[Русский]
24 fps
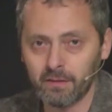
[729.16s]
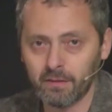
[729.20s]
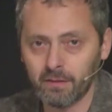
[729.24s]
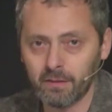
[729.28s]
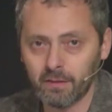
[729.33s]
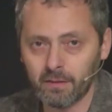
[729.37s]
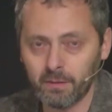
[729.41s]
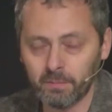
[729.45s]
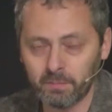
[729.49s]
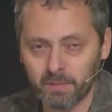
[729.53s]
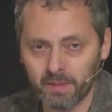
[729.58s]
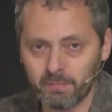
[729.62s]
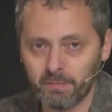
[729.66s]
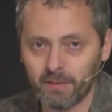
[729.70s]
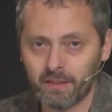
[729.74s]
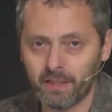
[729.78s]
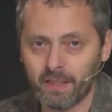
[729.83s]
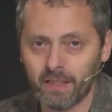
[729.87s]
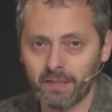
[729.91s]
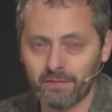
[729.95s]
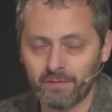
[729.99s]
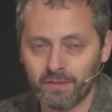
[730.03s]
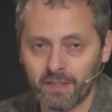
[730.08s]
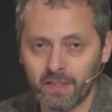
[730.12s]
и
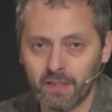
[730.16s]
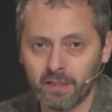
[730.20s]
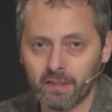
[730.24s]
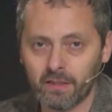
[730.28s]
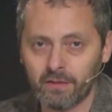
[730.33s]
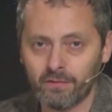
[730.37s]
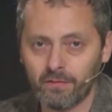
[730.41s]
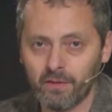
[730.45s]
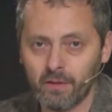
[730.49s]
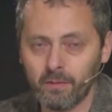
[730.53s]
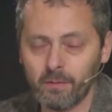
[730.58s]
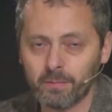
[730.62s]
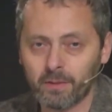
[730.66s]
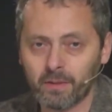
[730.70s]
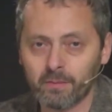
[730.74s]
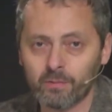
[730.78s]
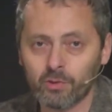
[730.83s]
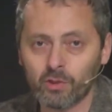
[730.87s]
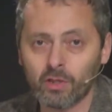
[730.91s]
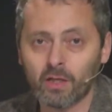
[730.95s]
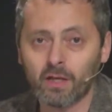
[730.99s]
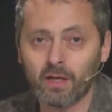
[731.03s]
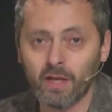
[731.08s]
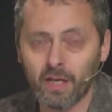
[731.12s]
посмотреть все эти фильмы, потому
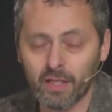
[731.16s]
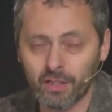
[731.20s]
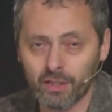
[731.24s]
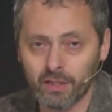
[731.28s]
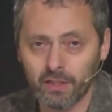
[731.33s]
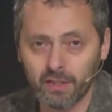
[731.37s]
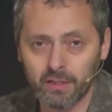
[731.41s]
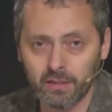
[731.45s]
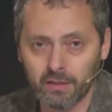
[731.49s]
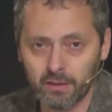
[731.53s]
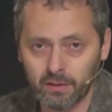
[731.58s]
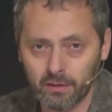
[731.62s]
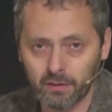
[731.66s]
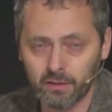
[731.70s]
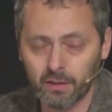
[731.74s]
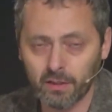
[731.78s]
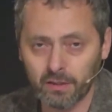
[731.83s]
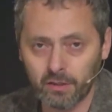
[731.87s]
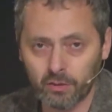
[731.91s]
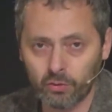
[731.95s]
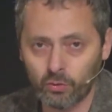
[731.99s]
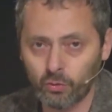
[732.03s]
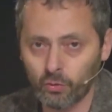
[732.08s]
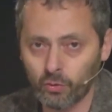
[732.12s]
что каждый из них
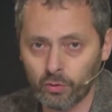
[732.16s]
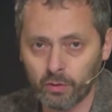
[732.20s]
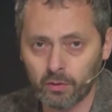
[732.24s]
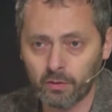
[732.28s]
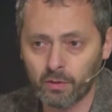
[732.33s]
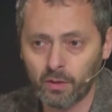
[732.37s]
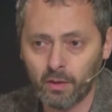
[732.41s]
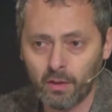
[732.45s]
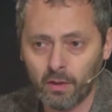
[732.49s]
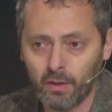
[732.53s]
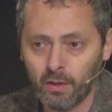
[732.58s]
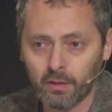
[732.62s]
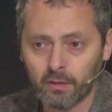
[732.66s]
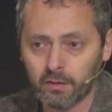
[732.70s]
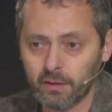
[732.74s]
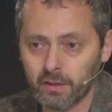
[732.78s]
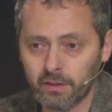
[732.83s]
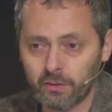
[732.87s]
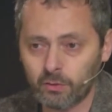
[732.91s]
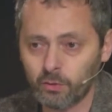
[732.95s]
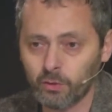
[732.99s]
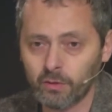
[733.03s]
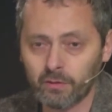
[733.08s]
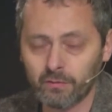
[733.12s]
достоин,
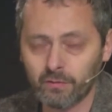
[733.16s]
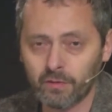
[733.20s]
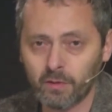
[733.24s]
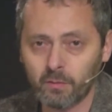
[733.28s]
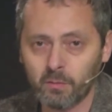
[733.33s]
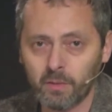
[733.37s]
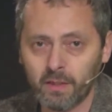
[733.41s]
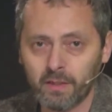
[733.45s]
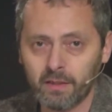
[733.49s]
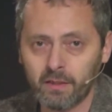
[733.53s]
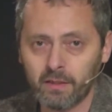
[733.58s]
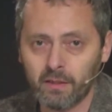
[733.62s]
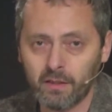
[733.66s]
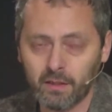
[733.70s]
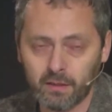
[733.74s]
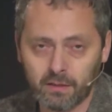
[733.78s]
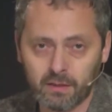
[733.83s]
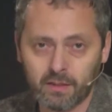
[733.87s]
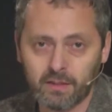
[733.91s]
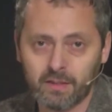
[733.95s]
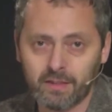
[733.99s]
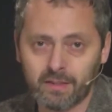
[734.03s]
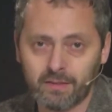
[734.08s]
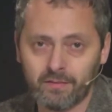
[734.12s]
достоин внимания, и это
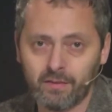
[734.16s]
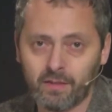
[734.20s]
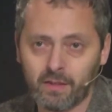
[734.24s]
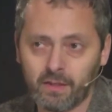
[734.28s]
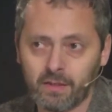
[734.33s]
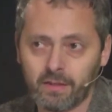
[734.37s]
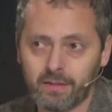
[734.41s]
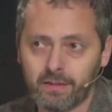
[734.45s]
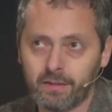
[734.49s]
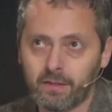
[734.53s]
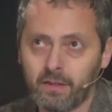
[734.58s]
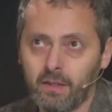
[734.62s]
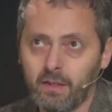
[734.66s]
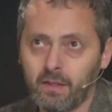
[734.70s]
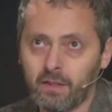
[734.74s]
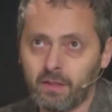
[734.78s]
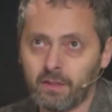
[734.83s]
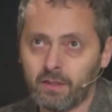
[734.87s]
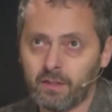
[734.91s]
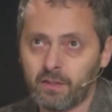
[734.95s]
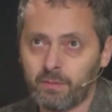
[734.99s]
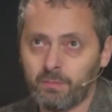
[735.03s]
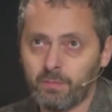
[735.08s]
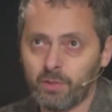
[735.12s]
действительно
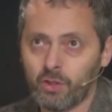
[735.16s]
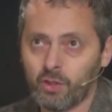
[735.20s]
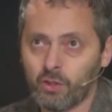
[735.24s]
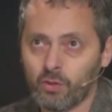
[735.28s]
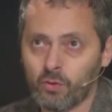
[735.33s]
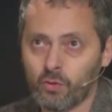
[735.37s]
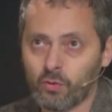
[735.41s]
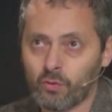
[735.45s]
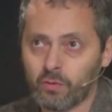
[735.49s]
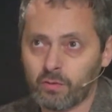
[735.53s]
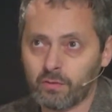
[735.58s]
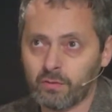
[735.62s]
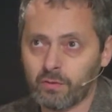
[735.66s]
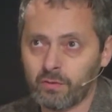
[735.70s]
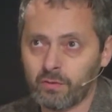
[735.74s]
смешно. Потому